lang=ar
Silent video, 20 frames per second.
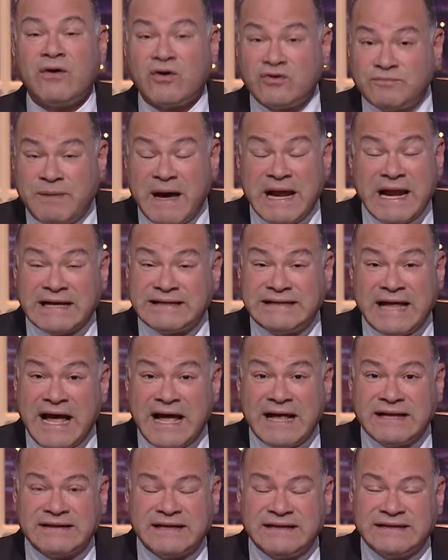خد بالك
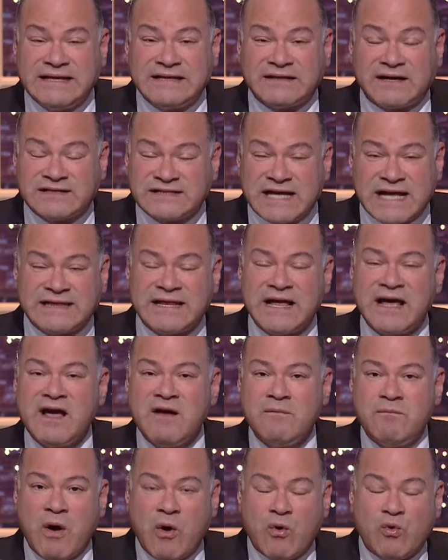ده دي دراسات
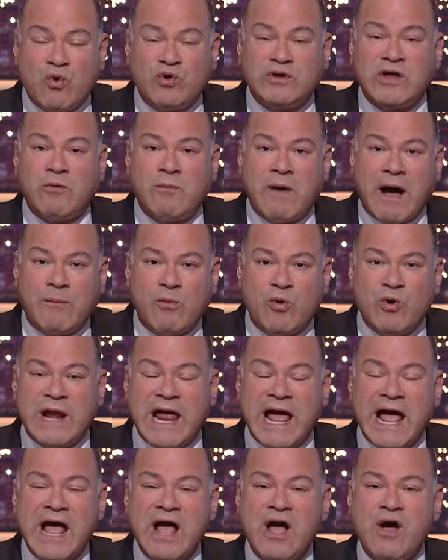موجوده
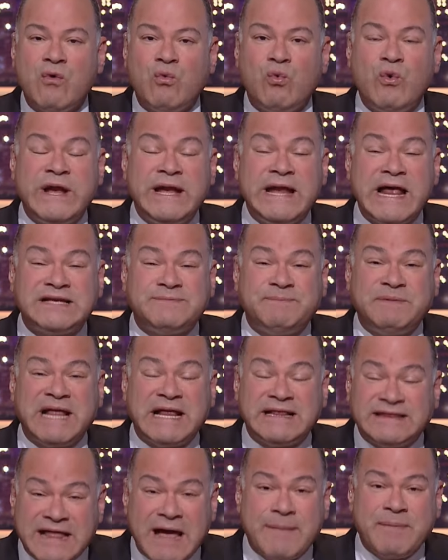ومعموله والناس
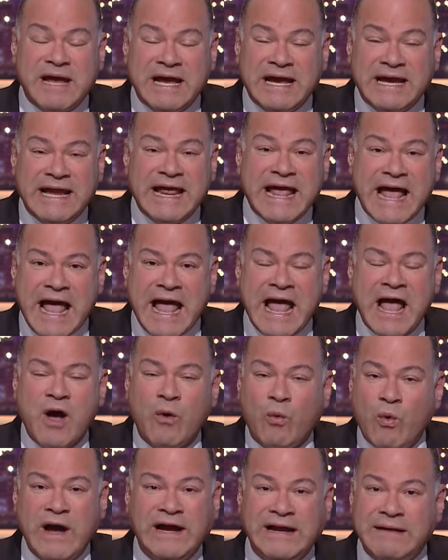بتنتبه اليها
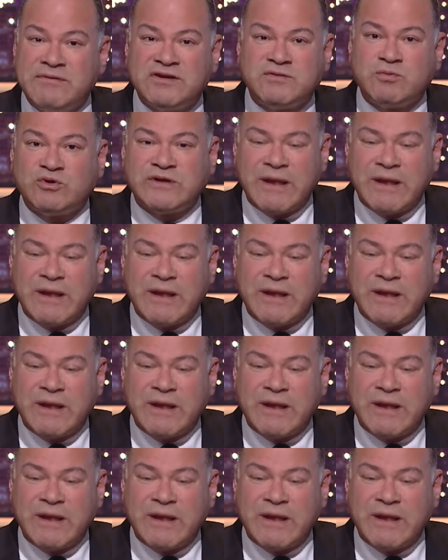واحنا مش